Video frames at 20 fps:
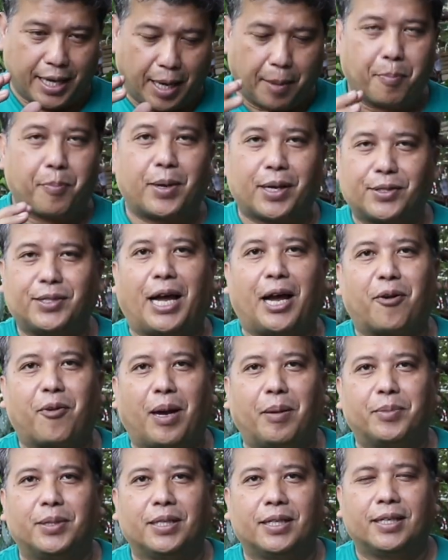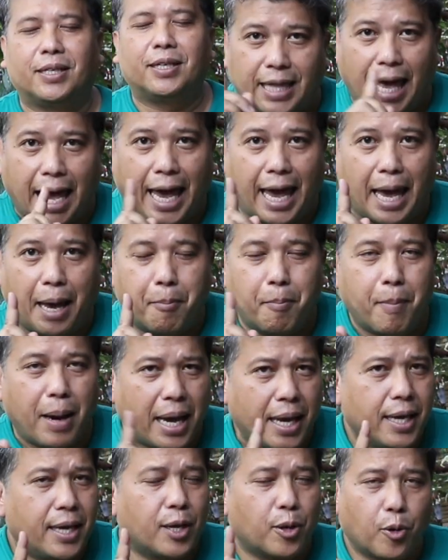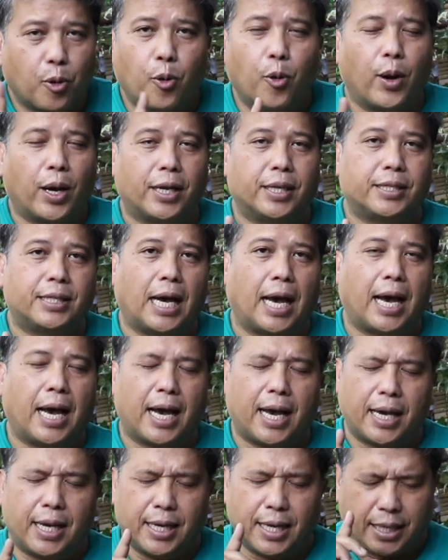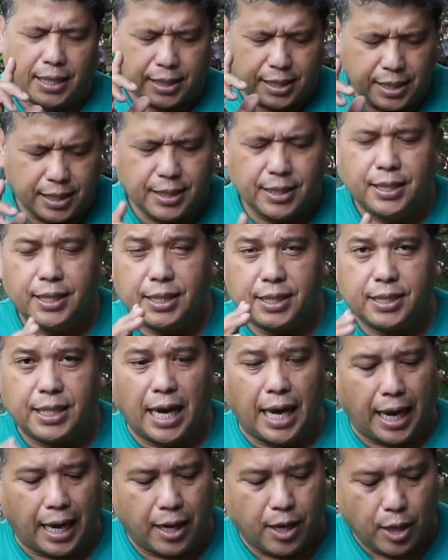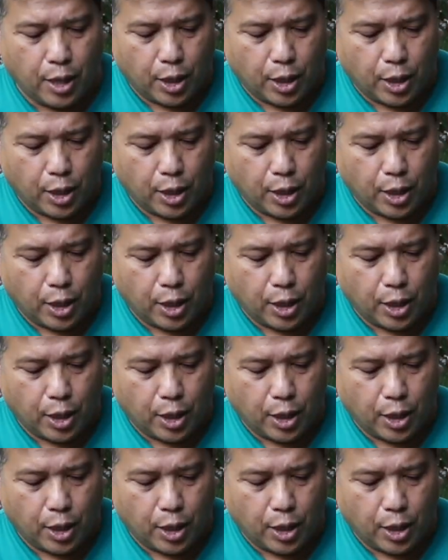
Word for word: เก็บรักษาความชื้น แต่ไม่ควรจะให้ชื้นแฉะ